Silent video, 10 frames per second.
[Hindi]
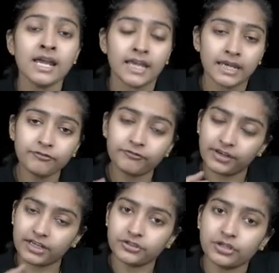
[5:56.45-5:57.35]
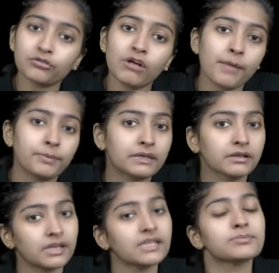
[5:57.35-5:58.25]
यानी फ्रिक्शन को आप
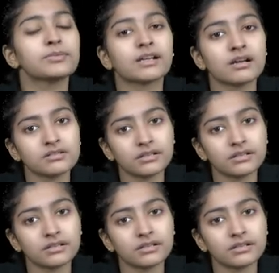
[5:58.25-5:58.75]
इंक्रीज भी कर